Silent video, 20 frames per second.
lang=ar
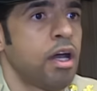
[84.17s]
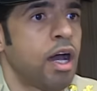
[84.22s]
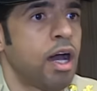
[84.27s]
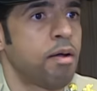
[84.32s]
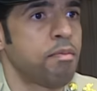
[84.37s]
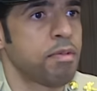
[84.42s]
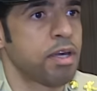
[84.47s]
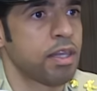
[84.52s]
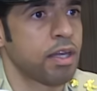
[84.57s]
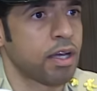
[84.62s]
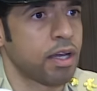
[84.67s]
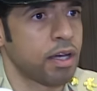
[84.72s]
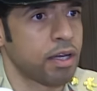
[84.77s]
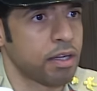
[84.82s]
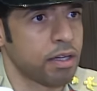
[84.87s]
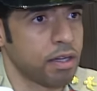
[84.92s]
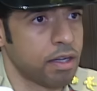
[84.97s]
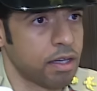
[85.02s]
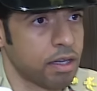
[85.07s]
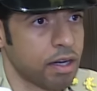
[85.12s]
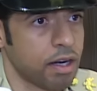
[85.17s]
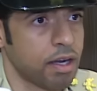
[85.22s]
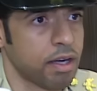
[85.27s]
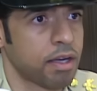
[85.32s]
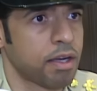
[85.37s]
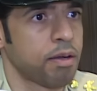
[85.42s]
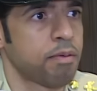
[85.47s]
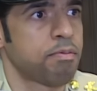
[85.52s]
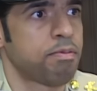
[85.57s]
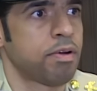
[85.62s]
اما اذا كان
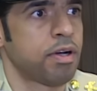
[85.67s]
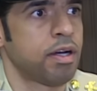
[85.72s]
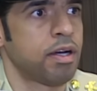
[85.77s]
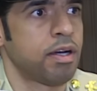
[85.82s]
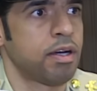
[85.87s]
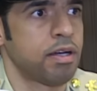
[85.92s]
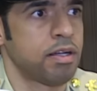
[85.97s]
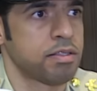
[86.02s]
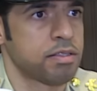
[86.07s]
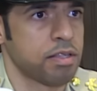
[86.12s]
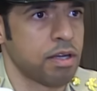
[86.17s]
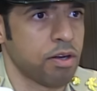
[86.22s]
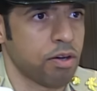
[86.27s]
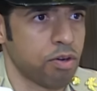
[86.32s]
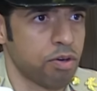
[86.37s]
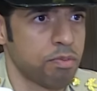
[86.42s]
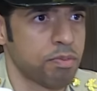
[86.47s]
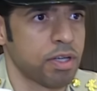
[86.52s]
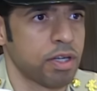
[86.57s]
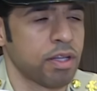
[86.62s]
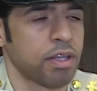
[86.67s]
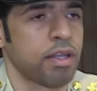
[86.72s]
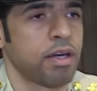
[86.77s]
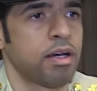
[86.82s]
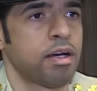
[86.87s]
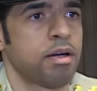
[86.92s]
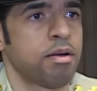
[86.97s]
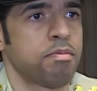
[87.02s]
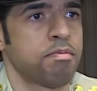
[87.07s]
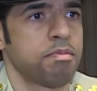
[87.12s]
راكب فسيقوم
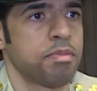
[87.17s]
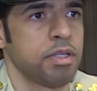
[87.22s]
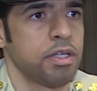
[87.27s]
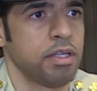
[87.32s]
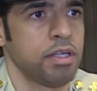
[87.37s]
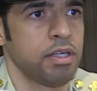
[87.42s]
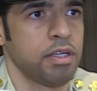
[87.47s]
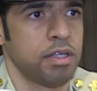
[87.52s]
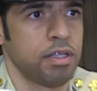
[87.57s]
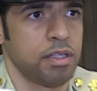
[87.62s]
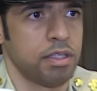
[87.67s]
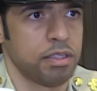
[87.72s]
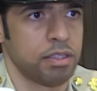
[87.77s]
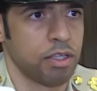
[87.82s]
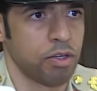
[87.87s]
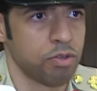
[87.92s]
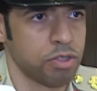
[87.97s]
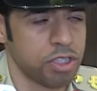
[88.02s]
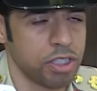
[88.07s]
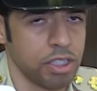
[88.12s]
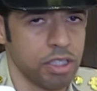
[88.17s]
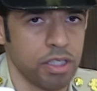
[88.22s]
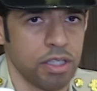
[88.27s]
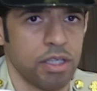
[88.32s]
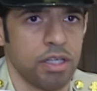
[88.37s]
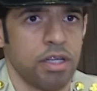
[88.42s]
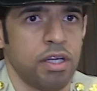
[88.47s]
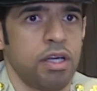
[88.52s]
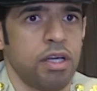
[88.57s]
النظام بتوجيه